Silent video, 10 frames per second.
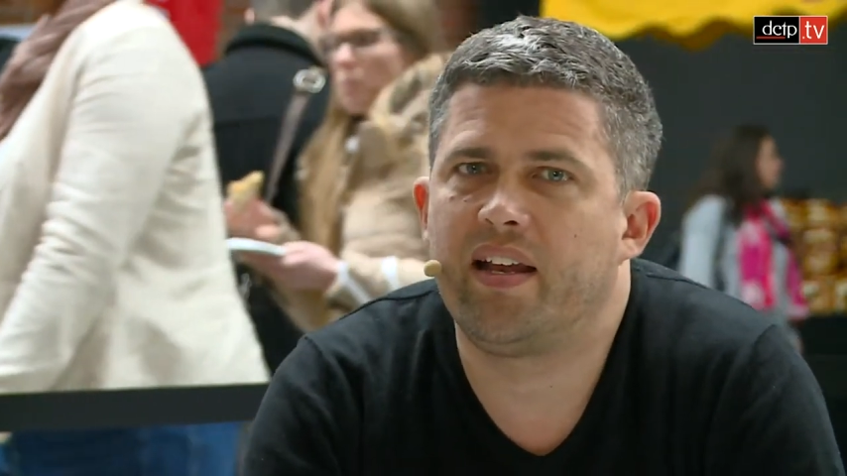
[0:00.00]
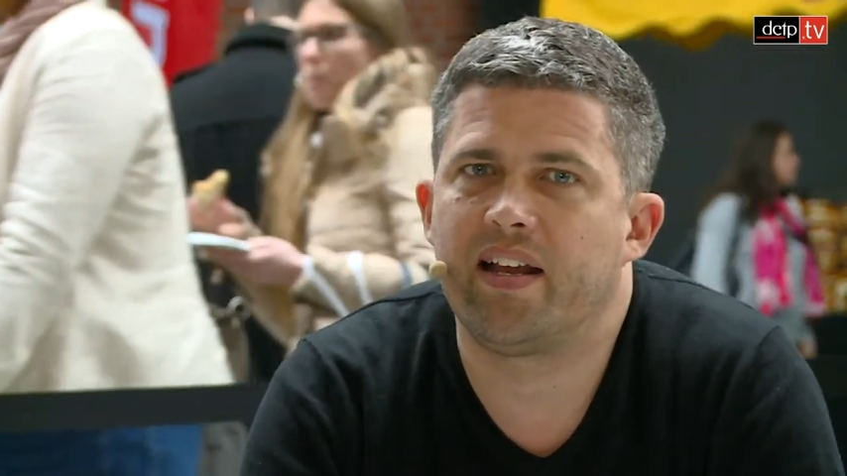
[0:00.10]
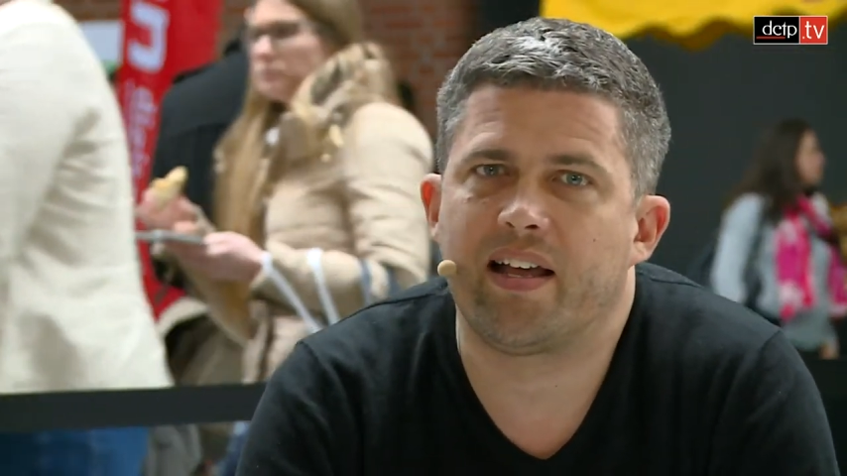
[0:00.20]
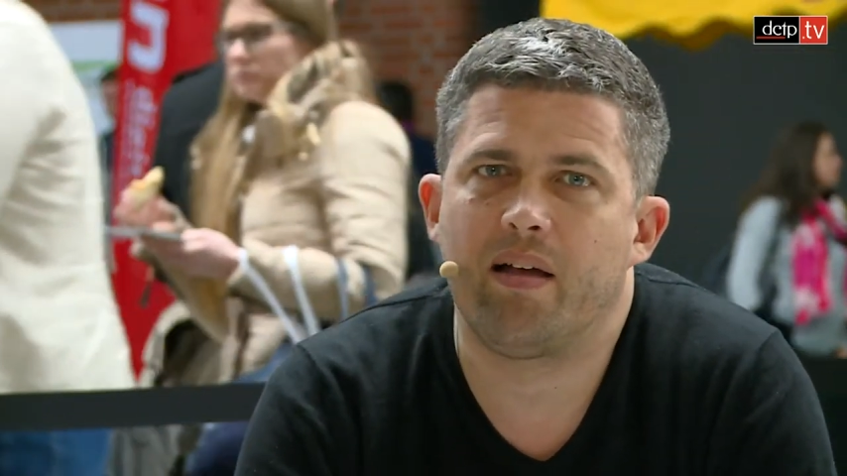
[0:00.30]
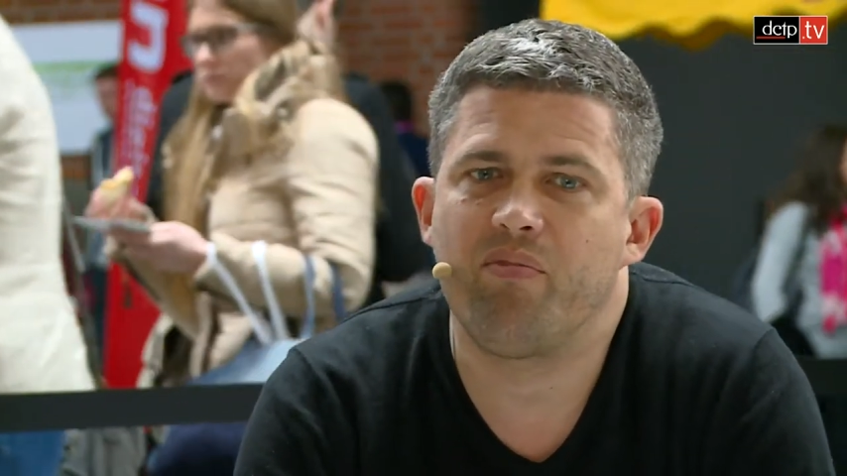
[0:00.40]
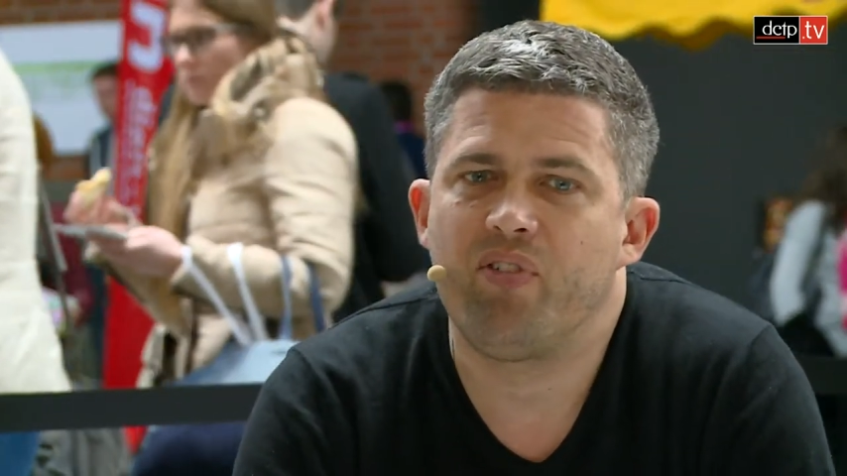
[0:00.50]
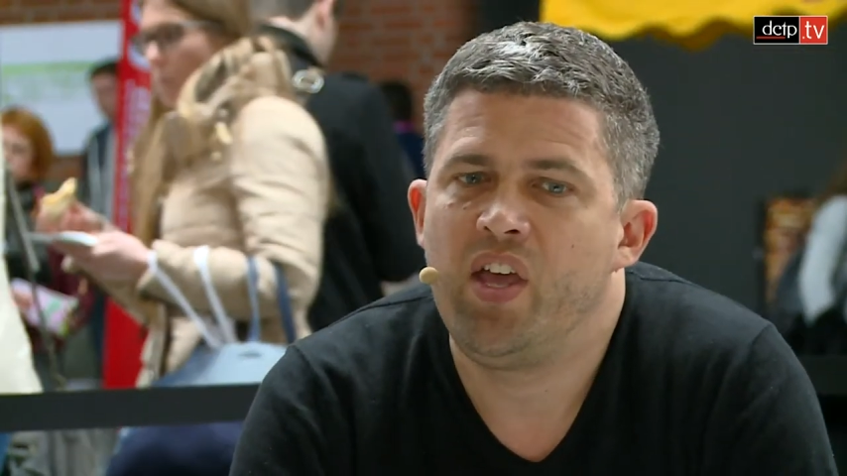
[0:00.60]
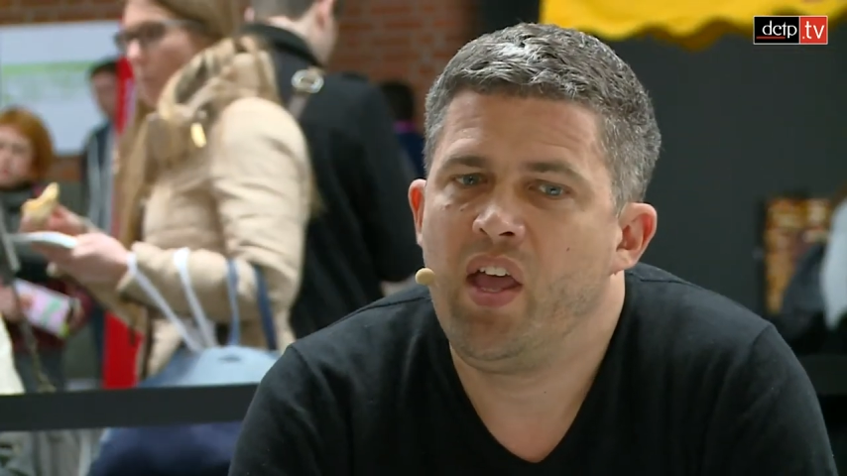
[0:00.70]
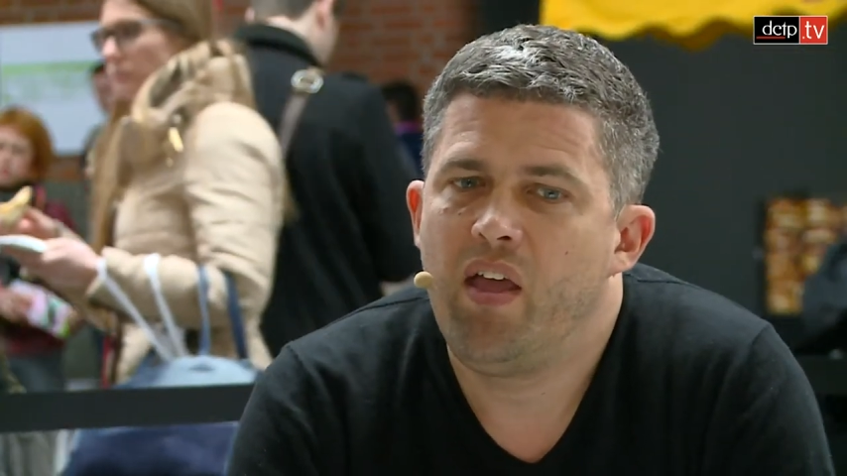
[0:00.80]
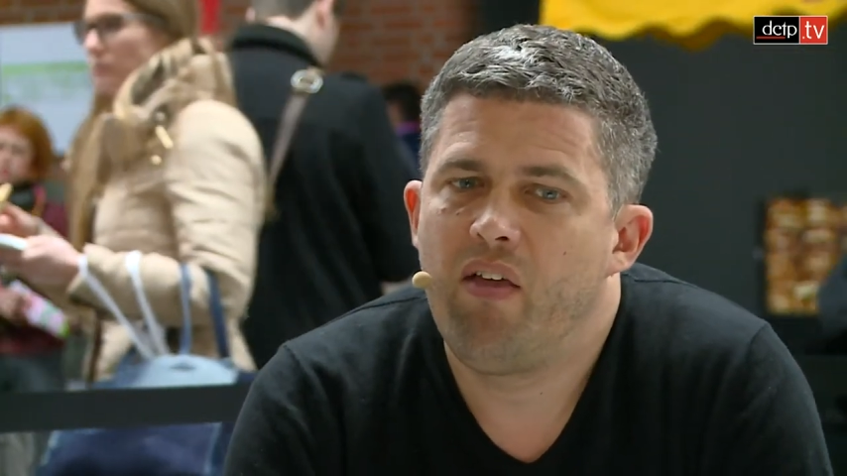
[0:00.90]
in den Kampf.
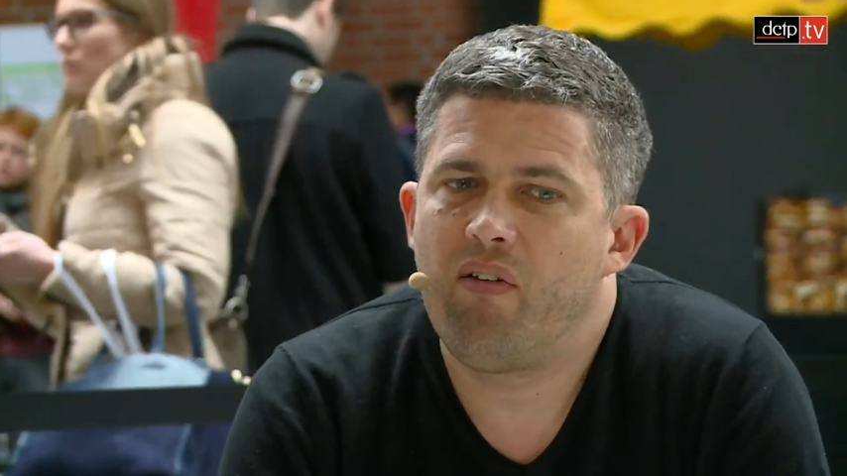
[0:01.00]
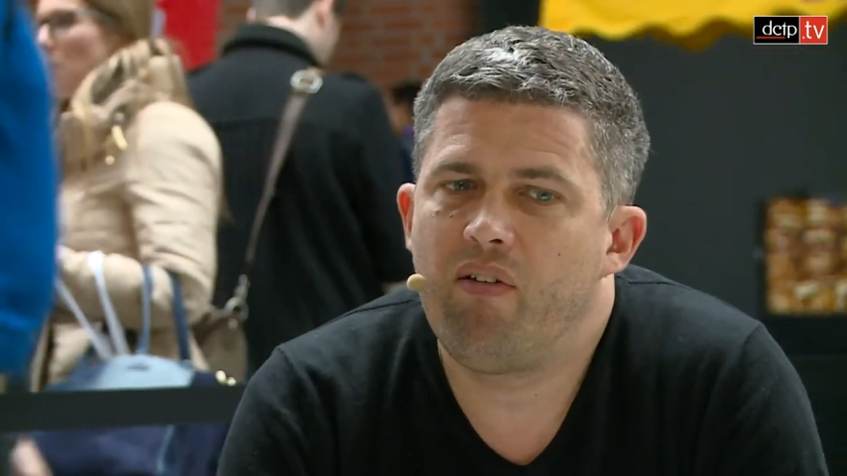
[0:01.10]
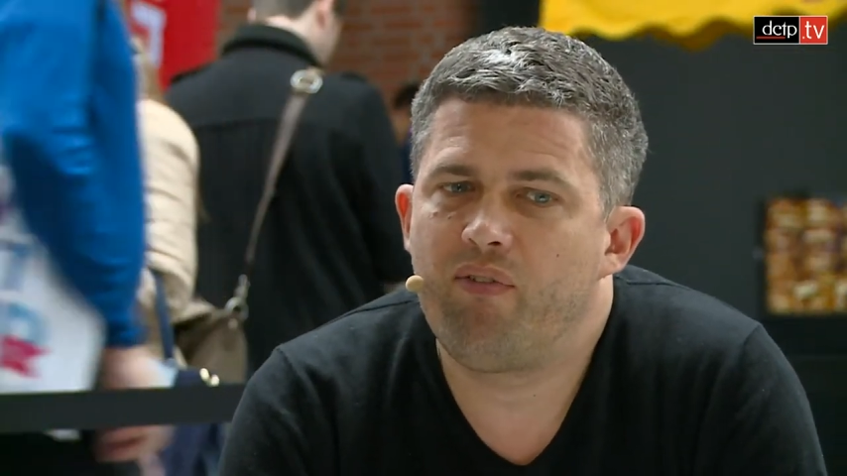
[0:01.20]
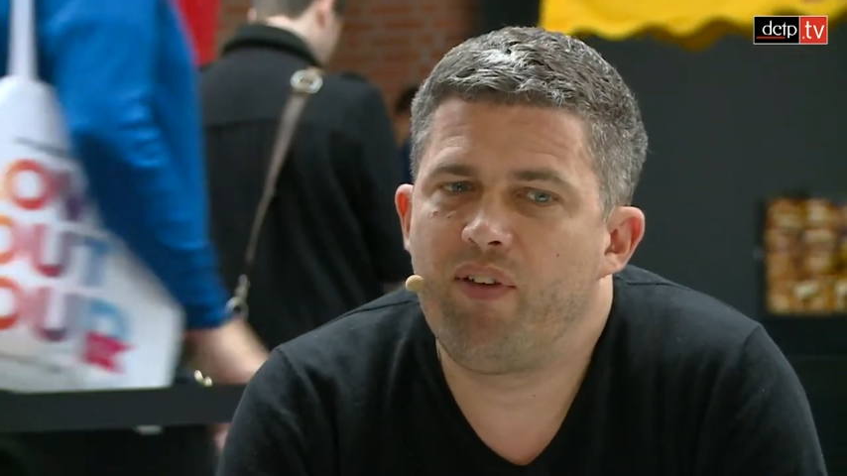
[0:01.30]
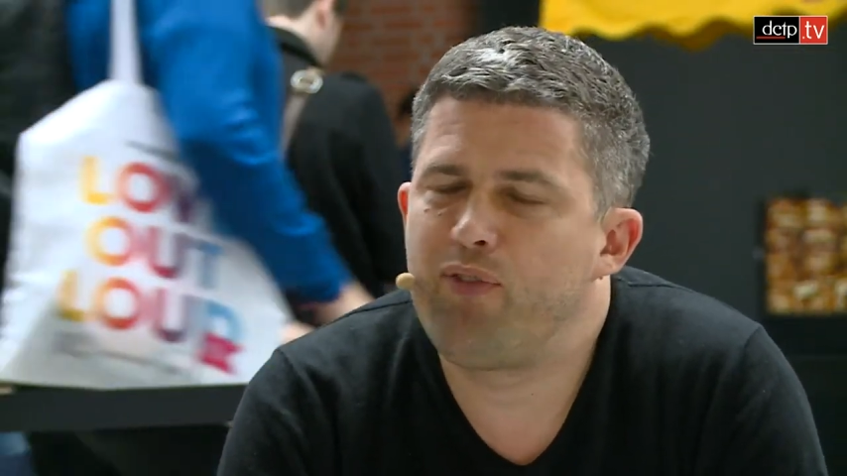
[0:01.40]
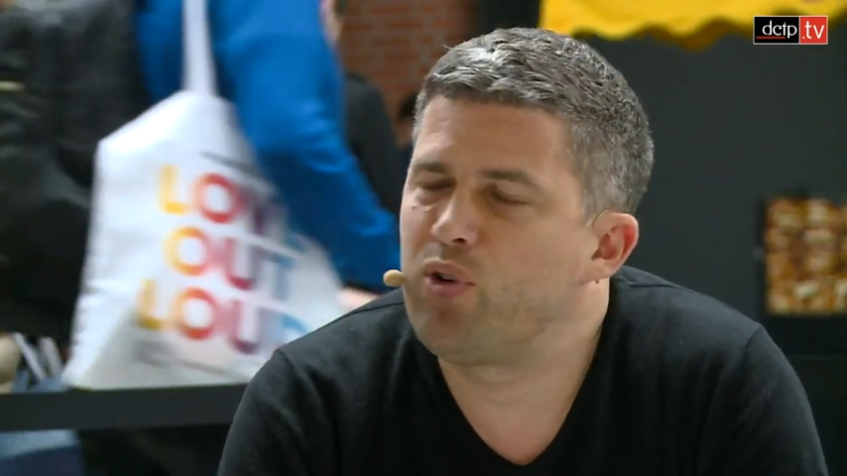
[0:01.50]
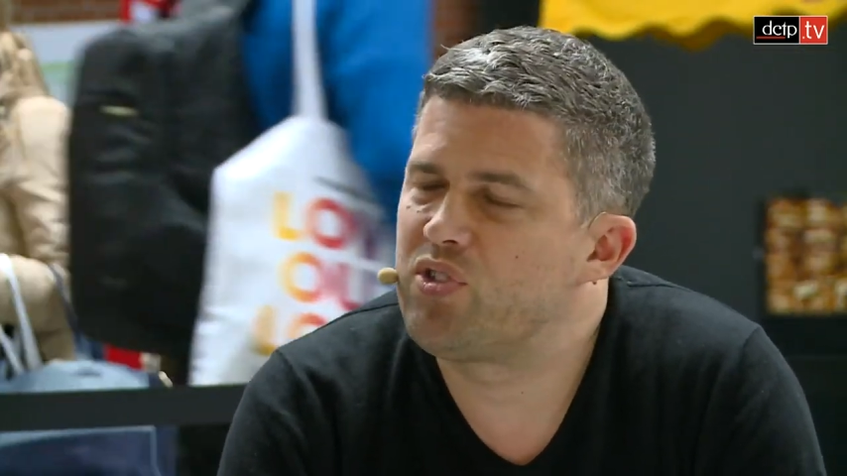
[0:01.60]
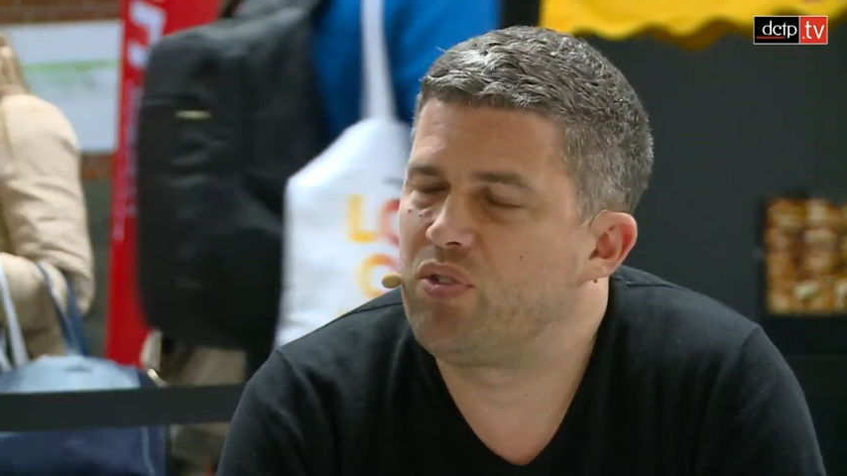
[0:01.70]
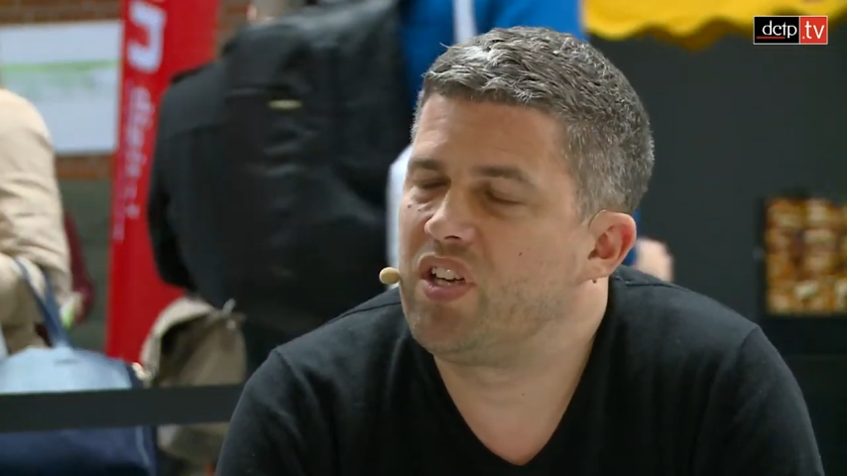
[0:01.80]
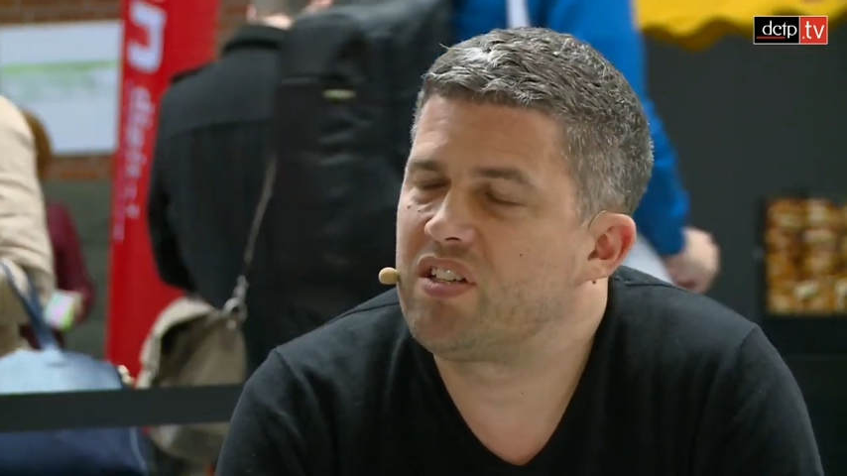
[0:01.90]
Wie
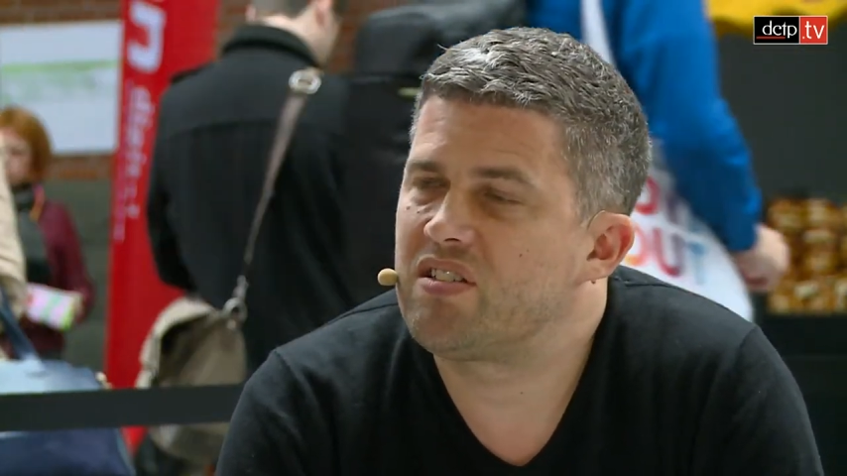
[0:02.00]
funktioniert